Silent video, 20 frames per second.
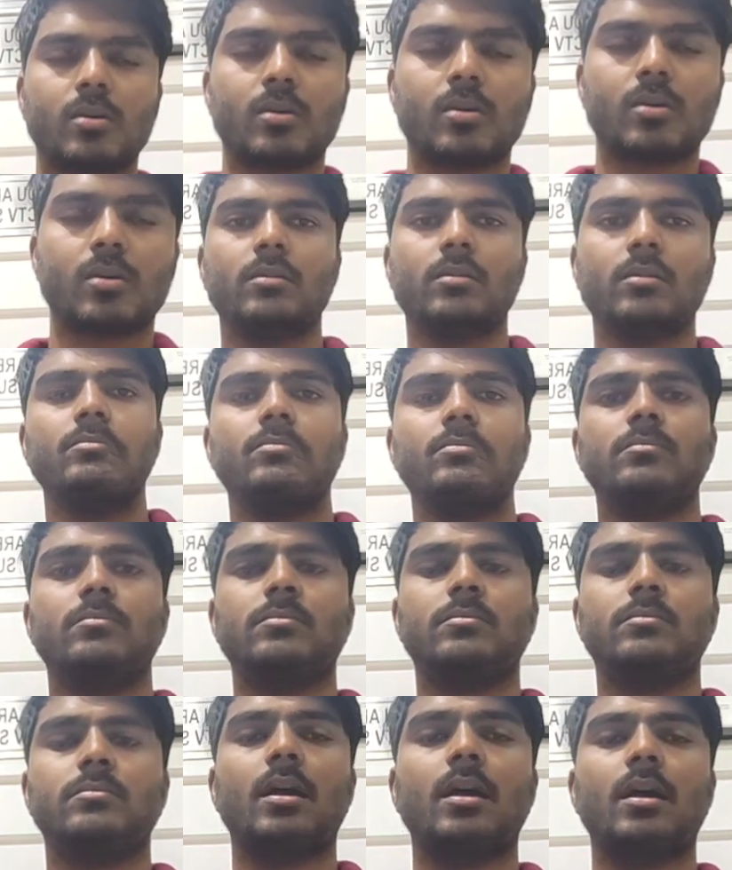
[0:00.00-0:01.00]

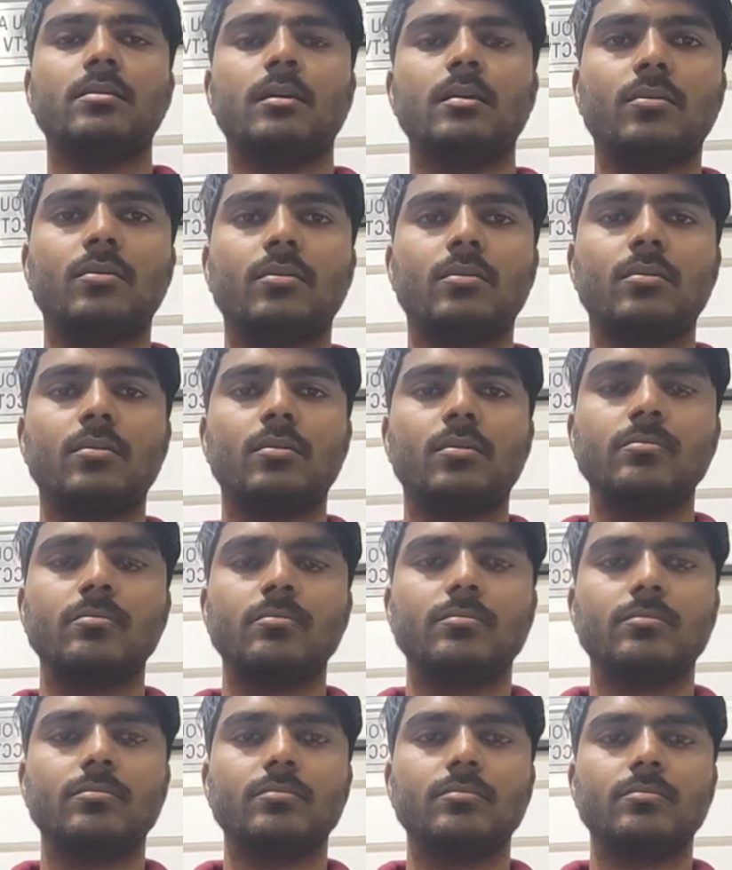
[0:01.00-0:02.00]
सॉन्ग सात तारीख को
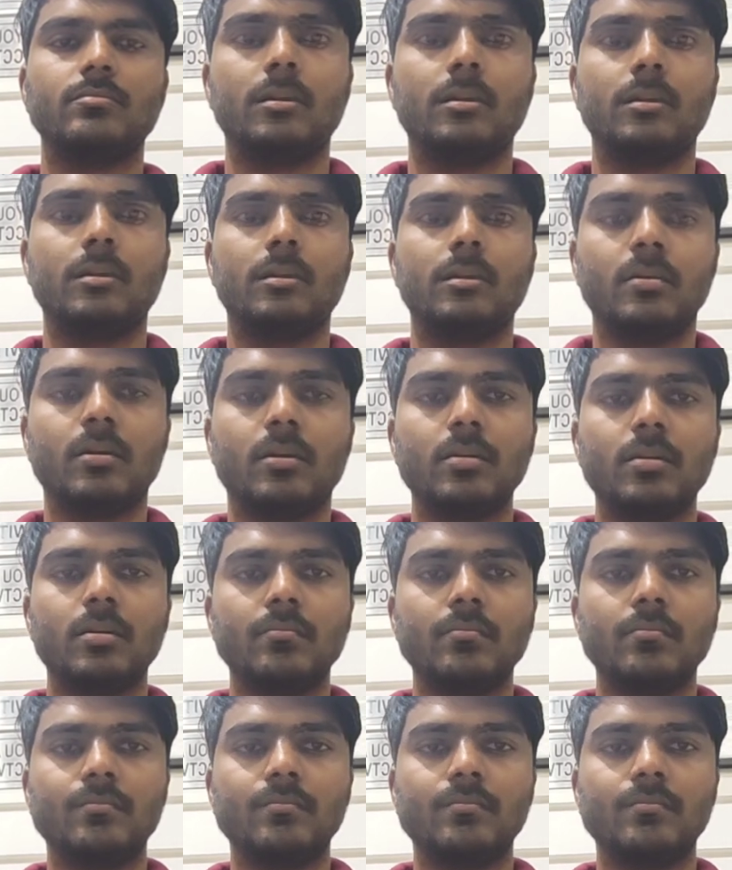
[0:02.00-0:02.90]
रिलीज होगा